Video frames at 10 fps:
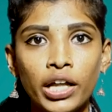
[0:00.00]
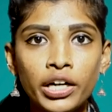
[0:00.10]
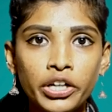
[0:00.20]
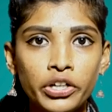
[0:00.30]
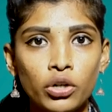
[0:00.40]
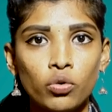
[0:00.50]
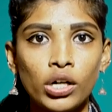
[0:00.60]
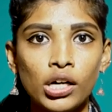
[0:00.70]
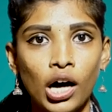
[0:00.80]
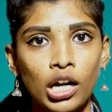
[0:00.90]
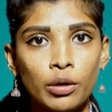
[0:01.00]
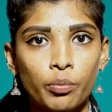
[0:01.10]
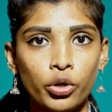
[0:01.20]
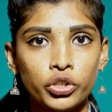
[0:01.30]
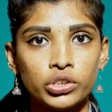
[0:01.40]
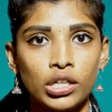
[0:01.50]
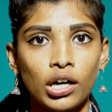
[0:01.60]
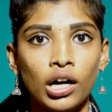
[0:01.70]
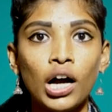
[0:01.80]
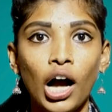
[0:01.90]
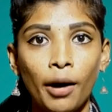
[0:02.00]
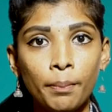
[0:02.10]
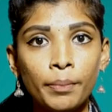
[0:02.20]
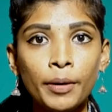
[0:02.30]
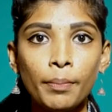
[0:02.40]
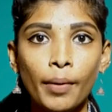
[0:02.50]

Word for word: வழக்கறிஞர் கூட காரில் போயிட்டு இருக்காங்க அப்போ